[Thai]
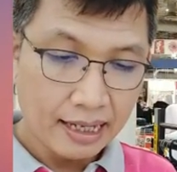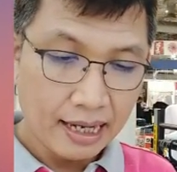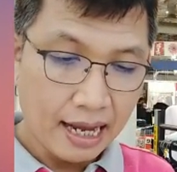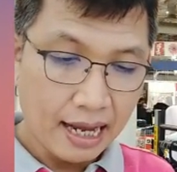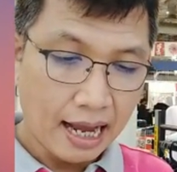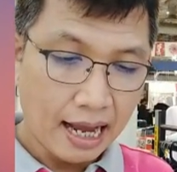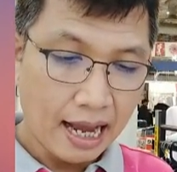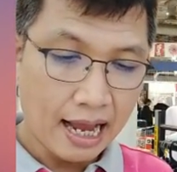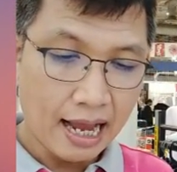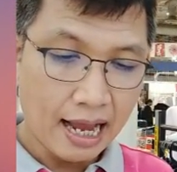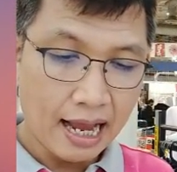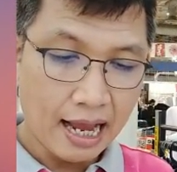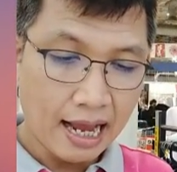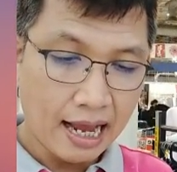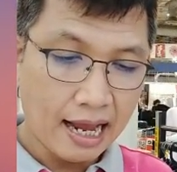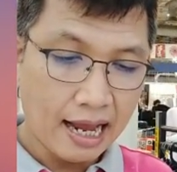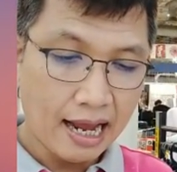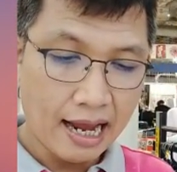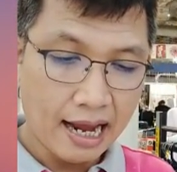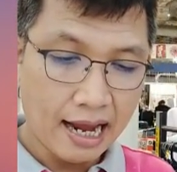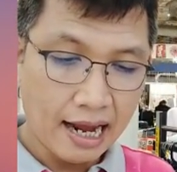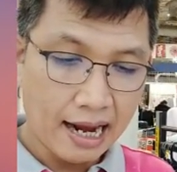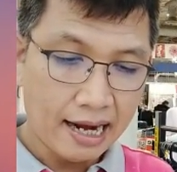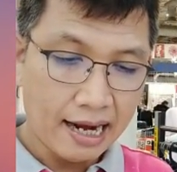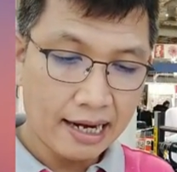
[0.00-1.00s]
อ่า
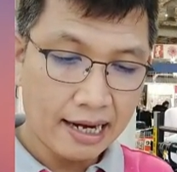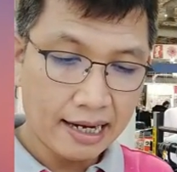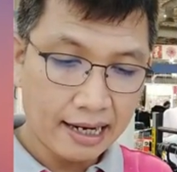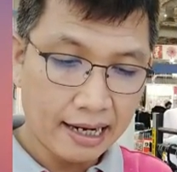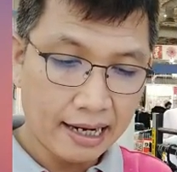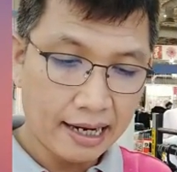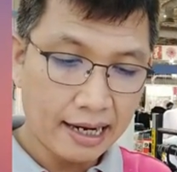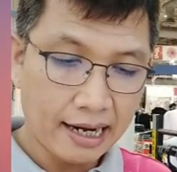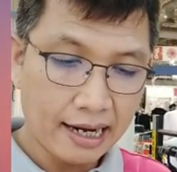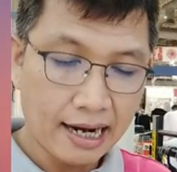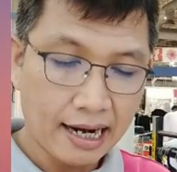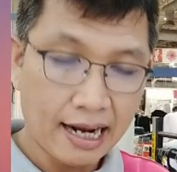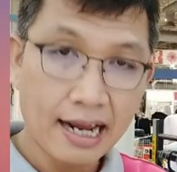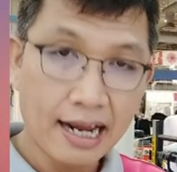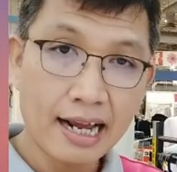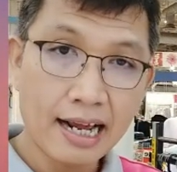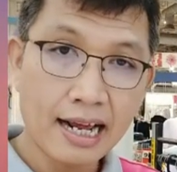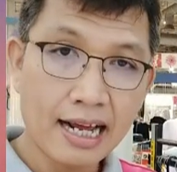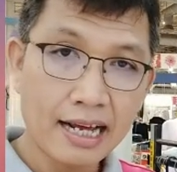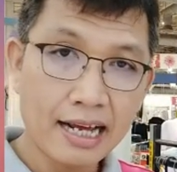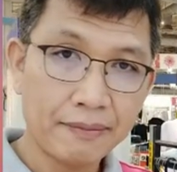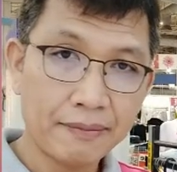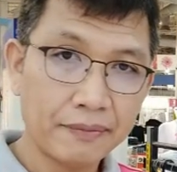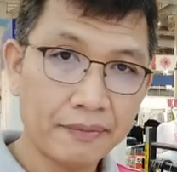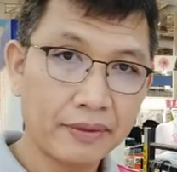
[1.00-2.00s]
นะครั
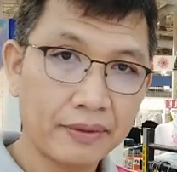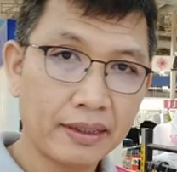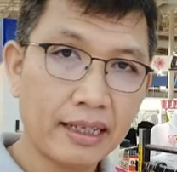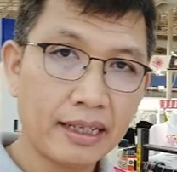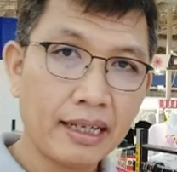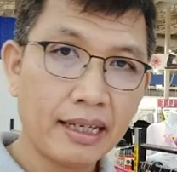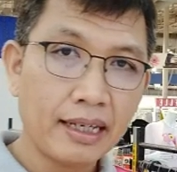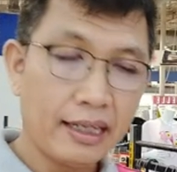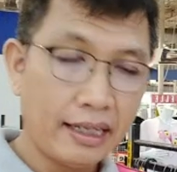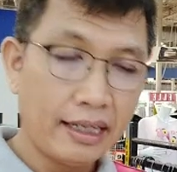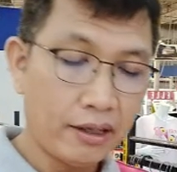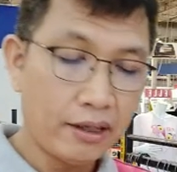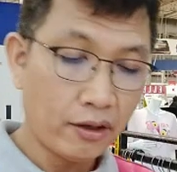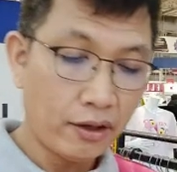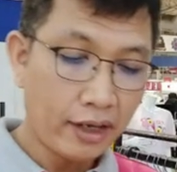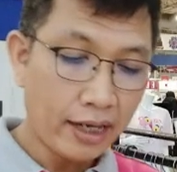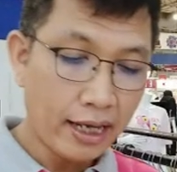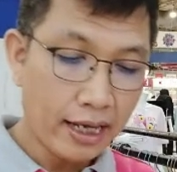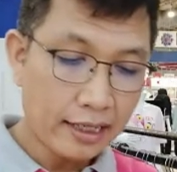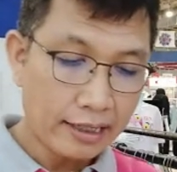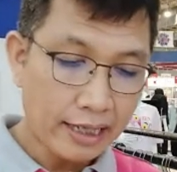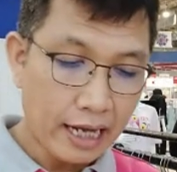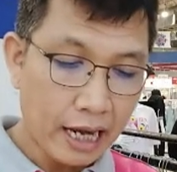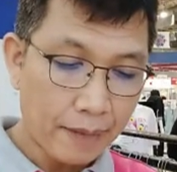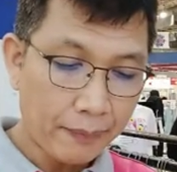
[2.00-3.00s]
บ เดี๋ยวขออนุ
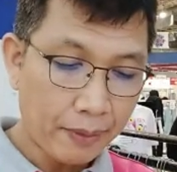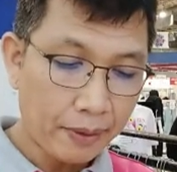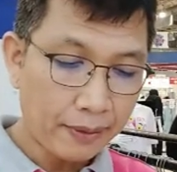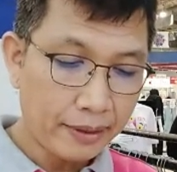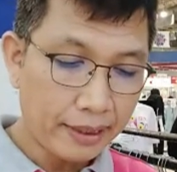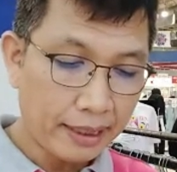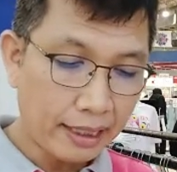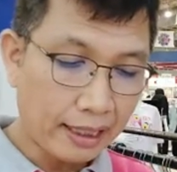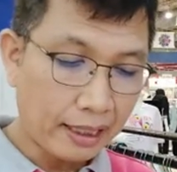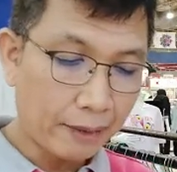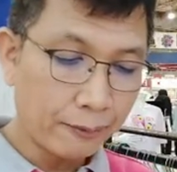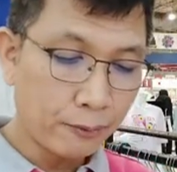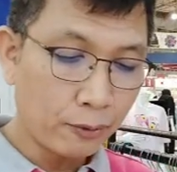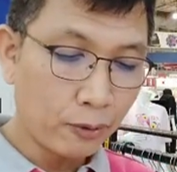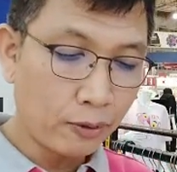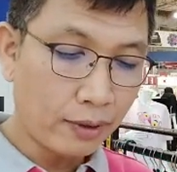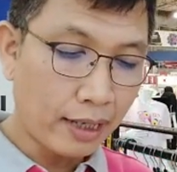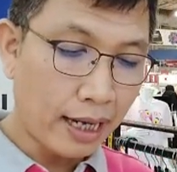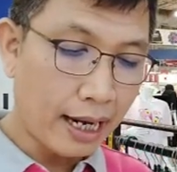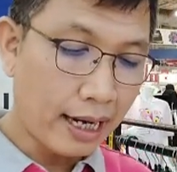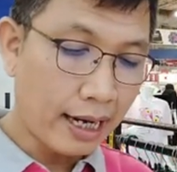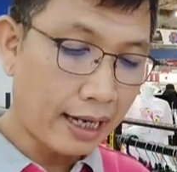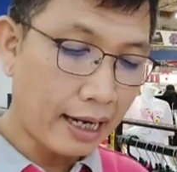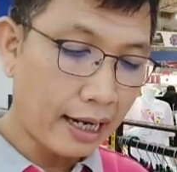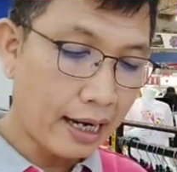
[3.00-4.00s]
ญาตแชร์แป๊บหนึ่งนะครับ คุณลูก
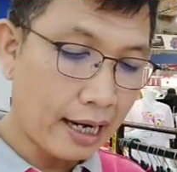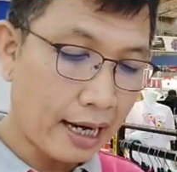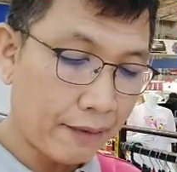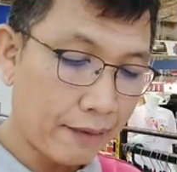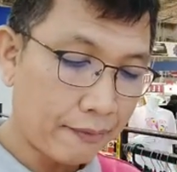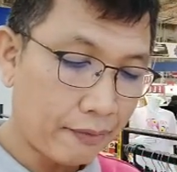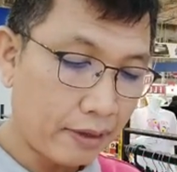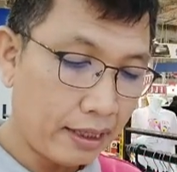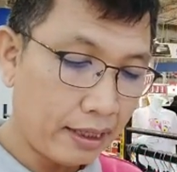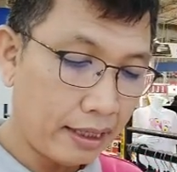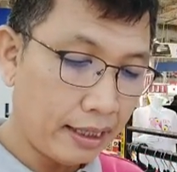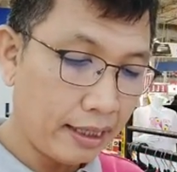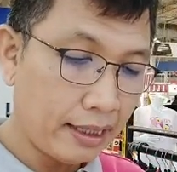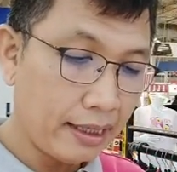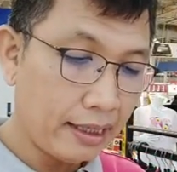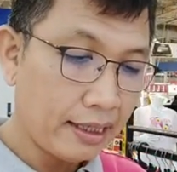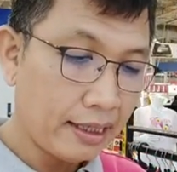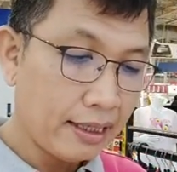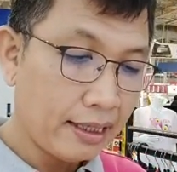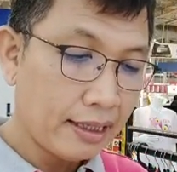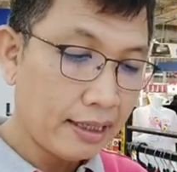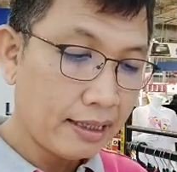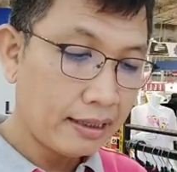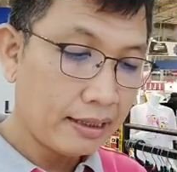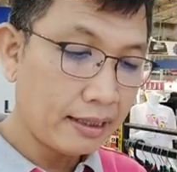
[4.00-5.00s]
ค้าครับ วันนี้
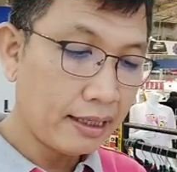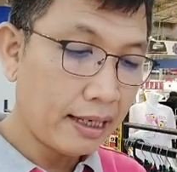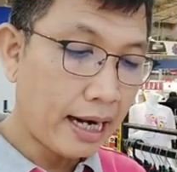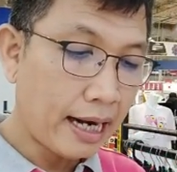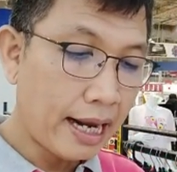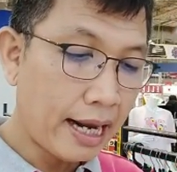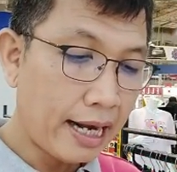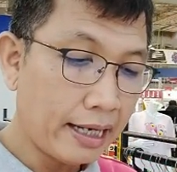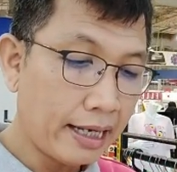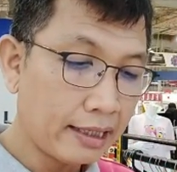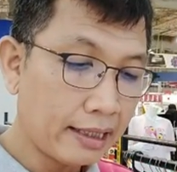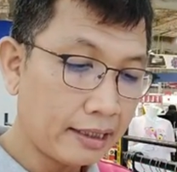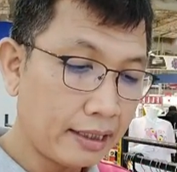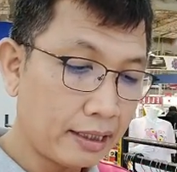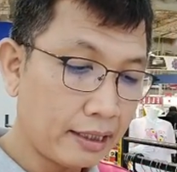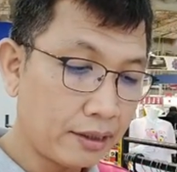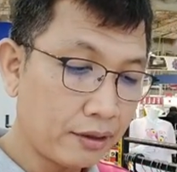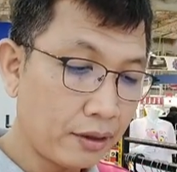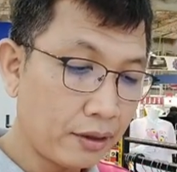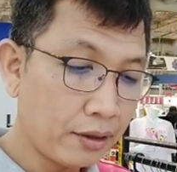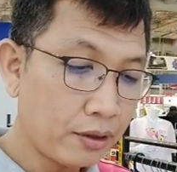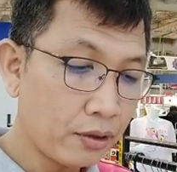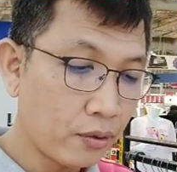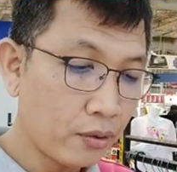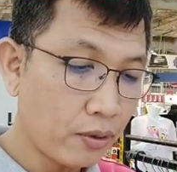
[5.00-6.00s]
เสื้อลายลิขสิทธิ์
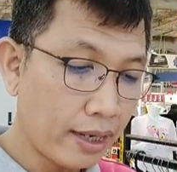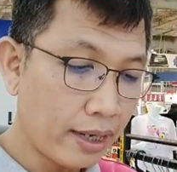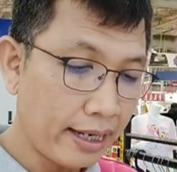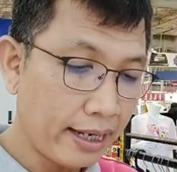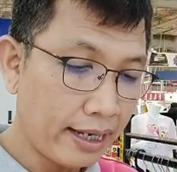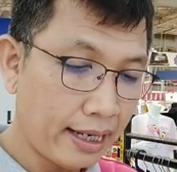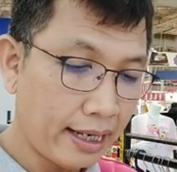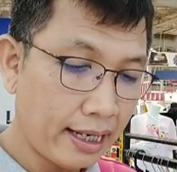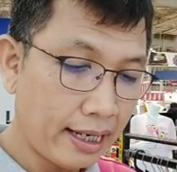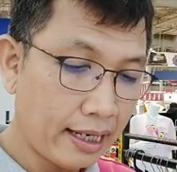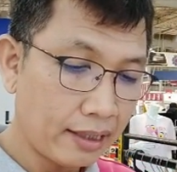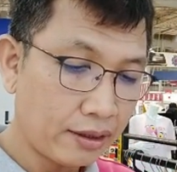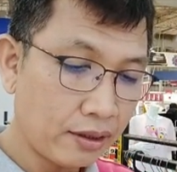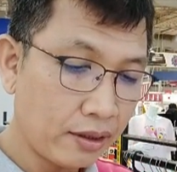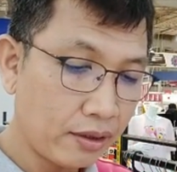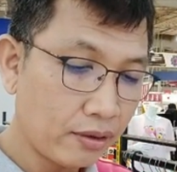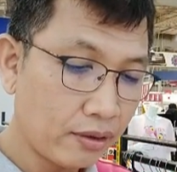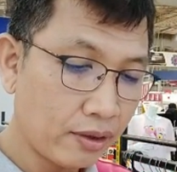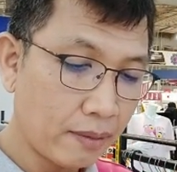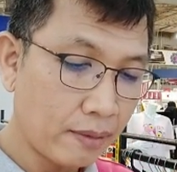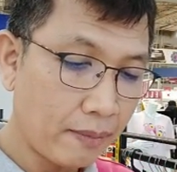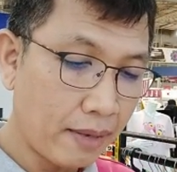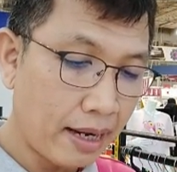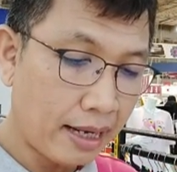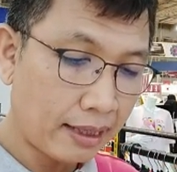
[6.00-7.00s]
สวยๆนะฮะส
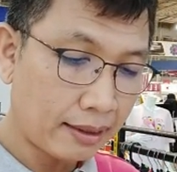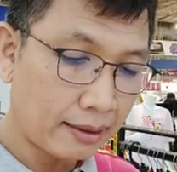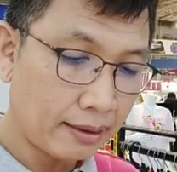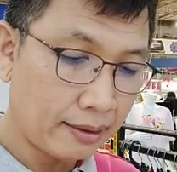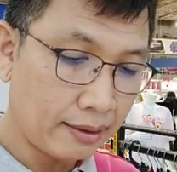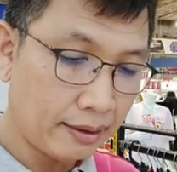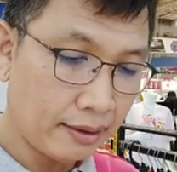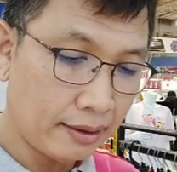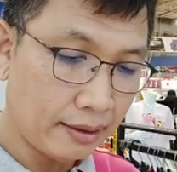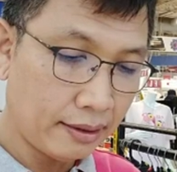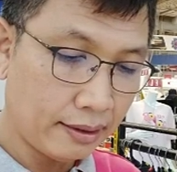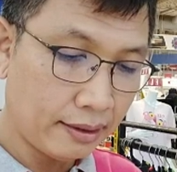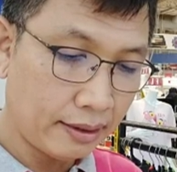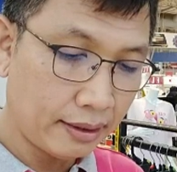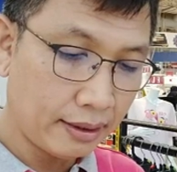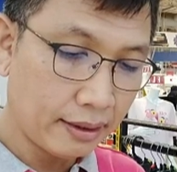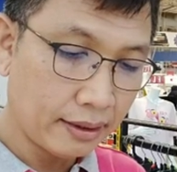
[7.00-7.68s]
วยๆมากเลย